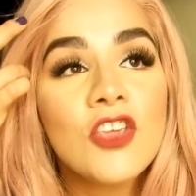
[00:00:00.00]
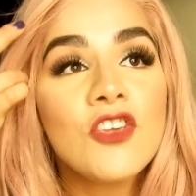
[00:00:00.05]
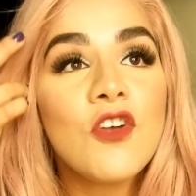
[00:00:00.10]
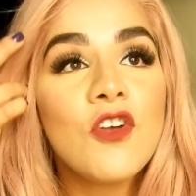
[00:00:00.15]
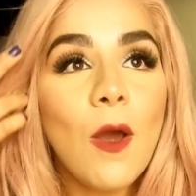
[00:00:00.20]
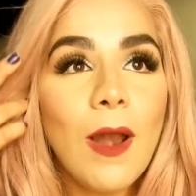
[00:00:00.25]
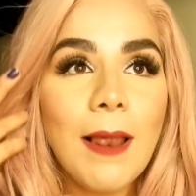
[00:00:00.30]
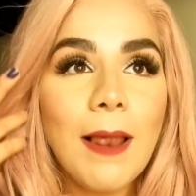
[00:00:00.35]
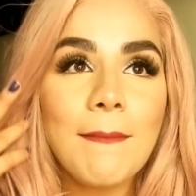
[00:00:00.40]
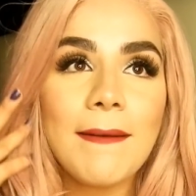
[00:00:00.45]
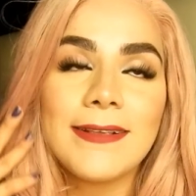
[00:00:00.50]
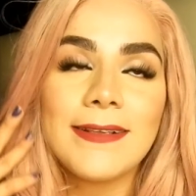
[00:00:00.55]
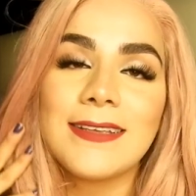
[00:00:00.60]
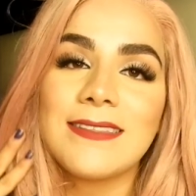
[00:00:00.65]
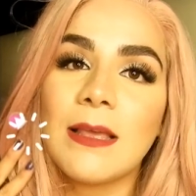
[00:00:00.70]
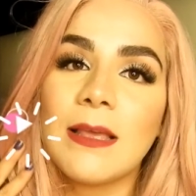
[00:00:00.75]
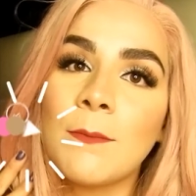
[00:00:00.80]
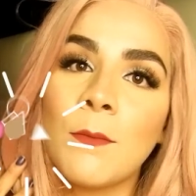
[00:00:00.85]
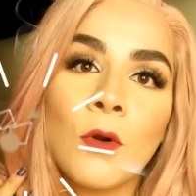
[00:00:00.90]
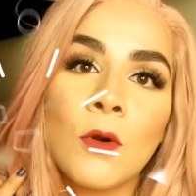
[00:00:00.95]
Yo la verdad es
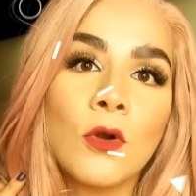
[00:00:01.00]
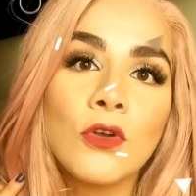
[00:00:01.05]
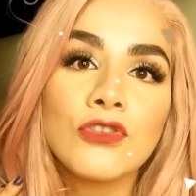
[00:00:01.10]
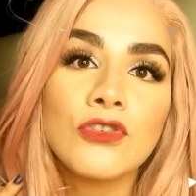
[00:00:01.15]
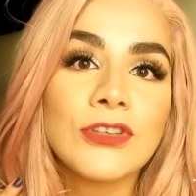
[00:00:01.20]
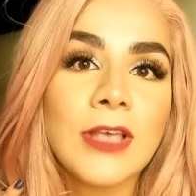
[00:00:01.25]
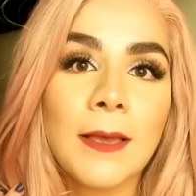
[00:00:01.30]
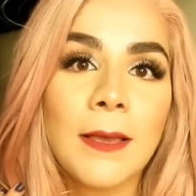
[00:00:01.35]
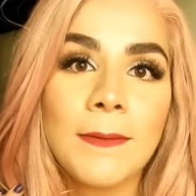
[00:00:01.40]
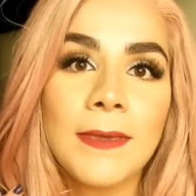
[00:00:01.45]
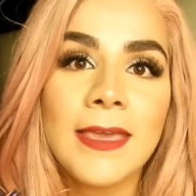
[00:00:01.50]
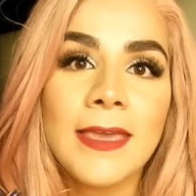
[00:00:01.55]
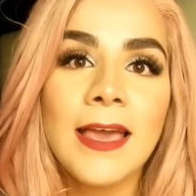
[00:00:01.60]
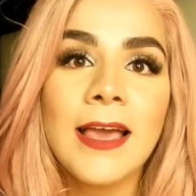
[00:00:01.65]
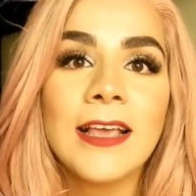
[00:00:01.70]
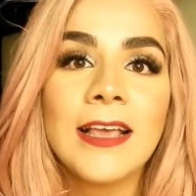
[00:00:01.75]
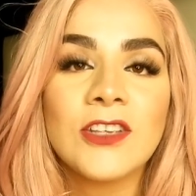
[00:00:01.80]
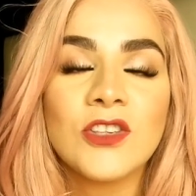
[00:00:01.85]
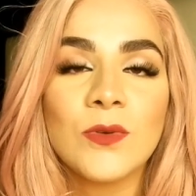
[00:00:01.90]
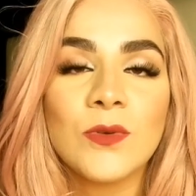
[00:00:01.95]
que tampoco
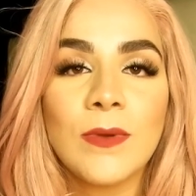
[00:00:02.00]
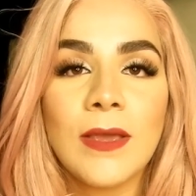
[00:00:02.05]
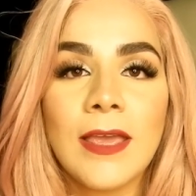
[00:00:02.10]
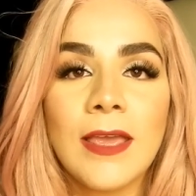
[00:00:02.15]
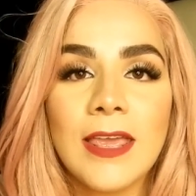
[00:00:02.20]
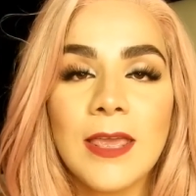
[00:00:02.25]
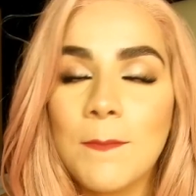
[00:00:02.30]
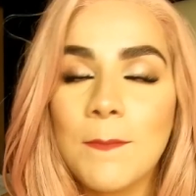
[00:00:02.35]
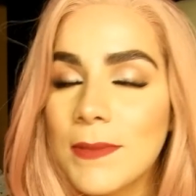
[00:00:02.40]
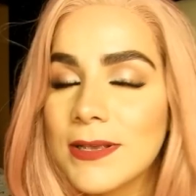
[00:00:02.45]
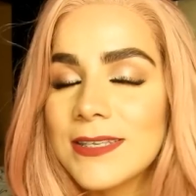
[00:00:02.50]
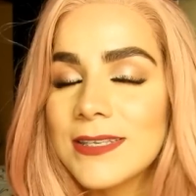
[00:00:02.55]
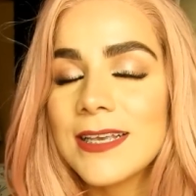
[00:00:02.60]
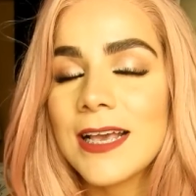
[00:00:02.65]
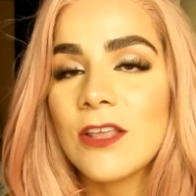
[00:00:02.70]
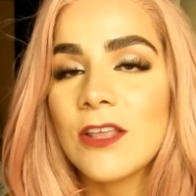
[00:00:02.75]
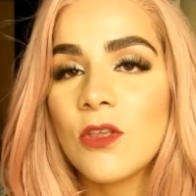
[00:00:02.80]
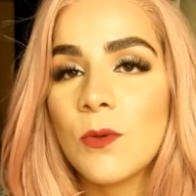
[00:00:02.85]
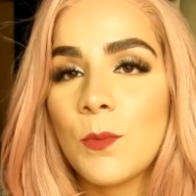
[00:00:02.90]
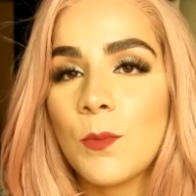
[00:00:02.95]
sabía, estuve
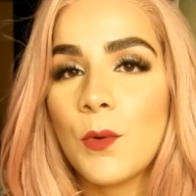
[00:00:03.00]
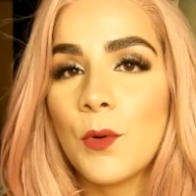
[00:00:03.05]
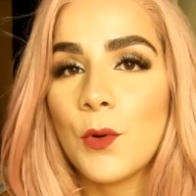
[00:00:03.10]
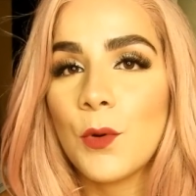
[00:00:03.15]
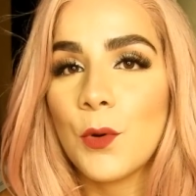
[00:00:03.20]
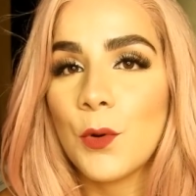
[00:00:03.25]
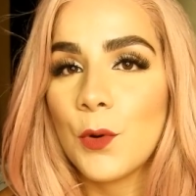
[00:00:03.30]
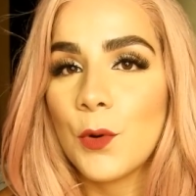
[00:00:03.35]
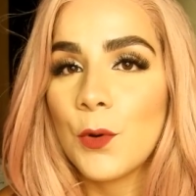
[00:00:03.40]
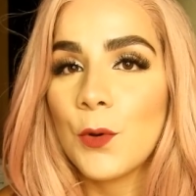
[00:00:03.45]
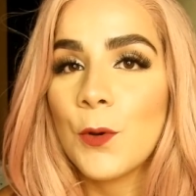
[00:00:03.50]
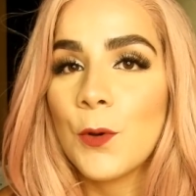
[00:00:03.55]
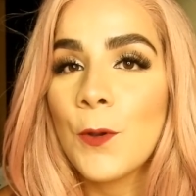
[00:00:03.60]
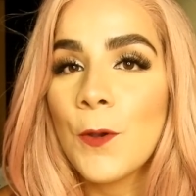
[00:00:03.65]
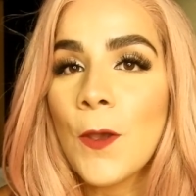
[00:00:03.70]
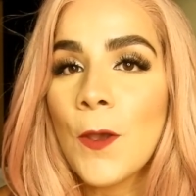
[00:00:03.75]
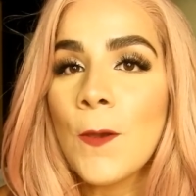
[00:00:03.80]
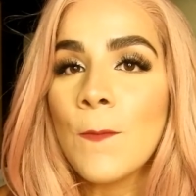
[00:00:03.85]
investigando por,